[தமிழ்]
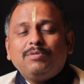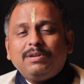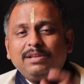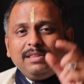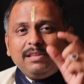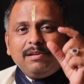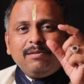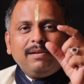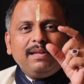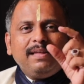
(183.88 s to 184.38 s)

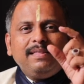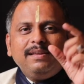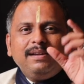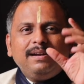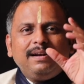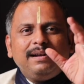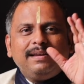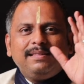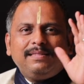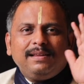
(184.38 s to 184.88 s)
குழந்தையோட
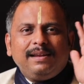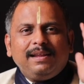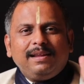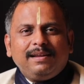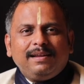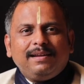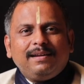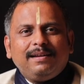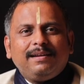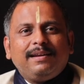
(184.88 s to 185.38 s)
எதிர்காலத்தில்
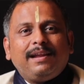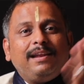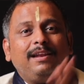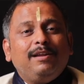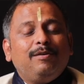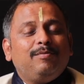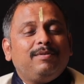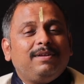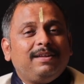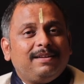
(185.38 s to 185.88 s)

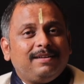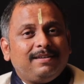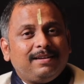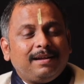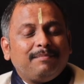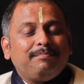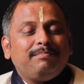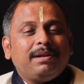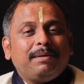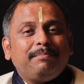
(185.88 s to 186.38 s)
நல்ல ஒரு
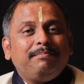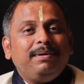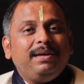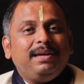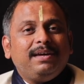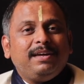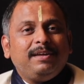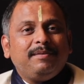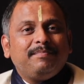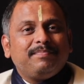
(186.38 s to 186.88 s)
நம்
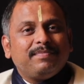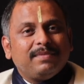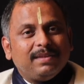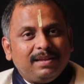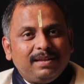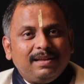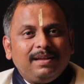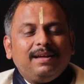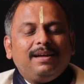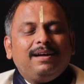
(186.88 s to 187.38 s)
நம்பிக்கை
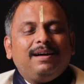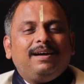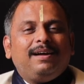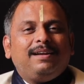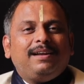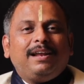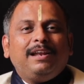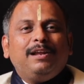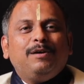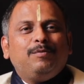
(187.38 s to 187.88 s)

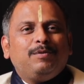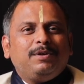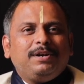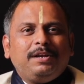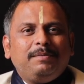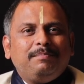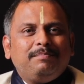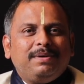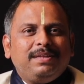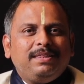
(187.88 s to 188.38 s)
நல்ல ஒரு
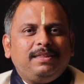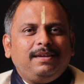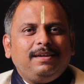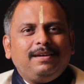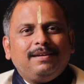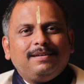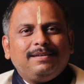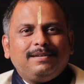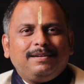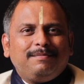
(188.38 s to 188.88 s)
நிம்மதி
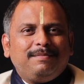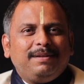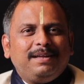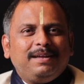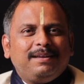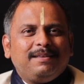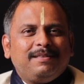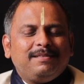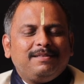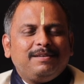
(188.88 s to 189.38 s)

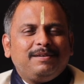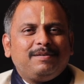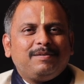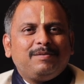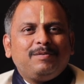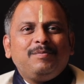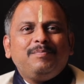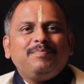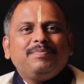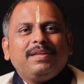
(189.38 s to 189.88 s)
அப்படிங்கிறது இருந்துகிட்டு
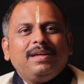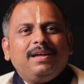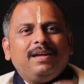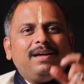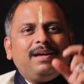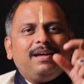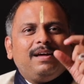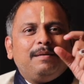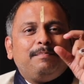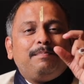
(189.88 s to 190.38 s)
இருக்கும்
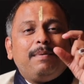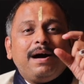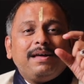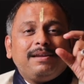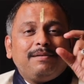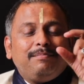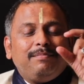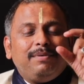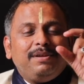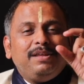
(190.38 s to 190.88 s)

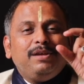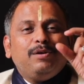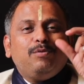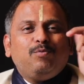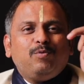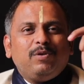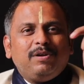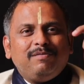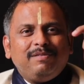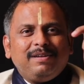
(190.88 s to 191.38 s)
பாரம்பரிய
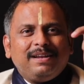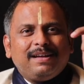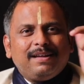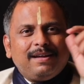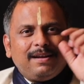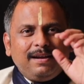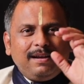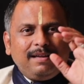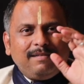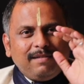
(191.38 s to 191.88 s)
உணவு
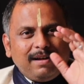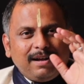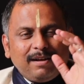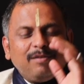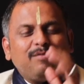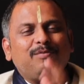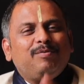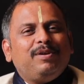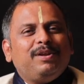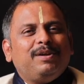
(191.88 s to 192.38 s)
ரகங்களை
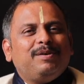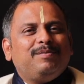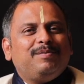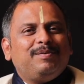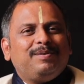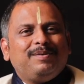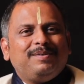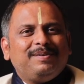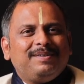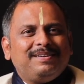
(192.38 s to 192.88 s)
வாங்கக்கூடிய
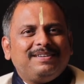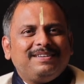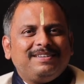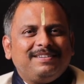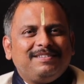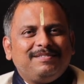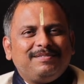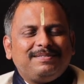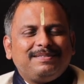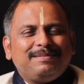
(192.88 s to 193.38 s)
ஒரு
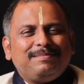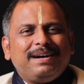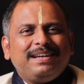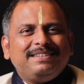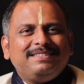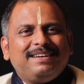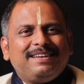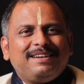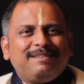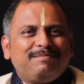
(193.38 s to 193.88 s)
ஒரு
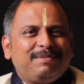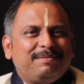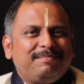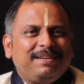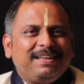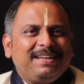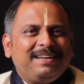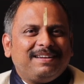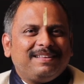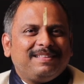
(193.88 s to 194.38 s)
சமாச்சாரம்
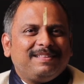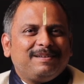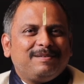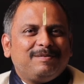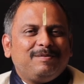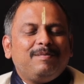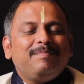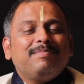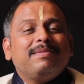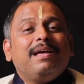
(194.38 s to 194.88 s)
அப்படிங்கிறது
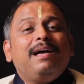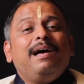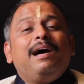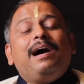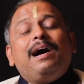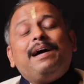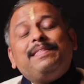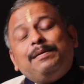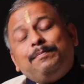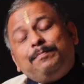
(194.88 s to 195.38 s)
இருக்கும்
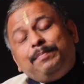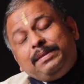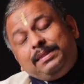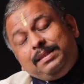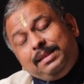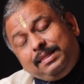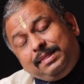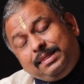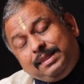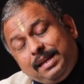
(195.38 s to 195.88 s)
அதை
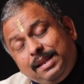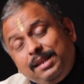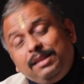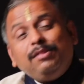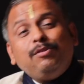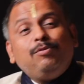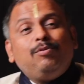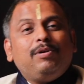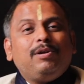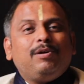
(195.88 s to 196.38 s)
பற்றி
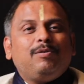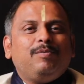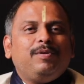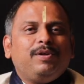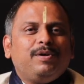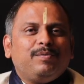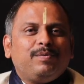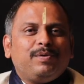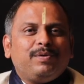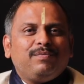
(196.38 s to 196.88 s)
தெரிந்து
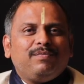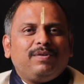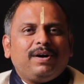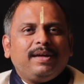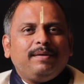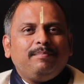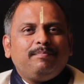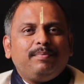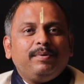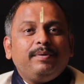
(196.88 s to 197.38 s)
கொள்ளக்கூடிய ஒரு
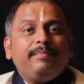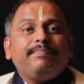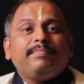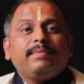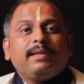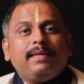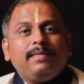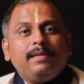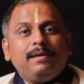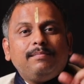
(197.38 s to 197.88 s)
வாய்ப்பு
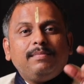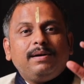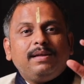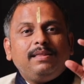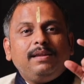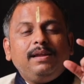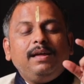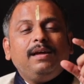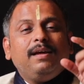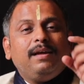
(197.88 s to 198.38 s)
அதே
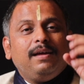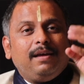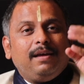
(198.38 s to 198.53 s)
மாதிரி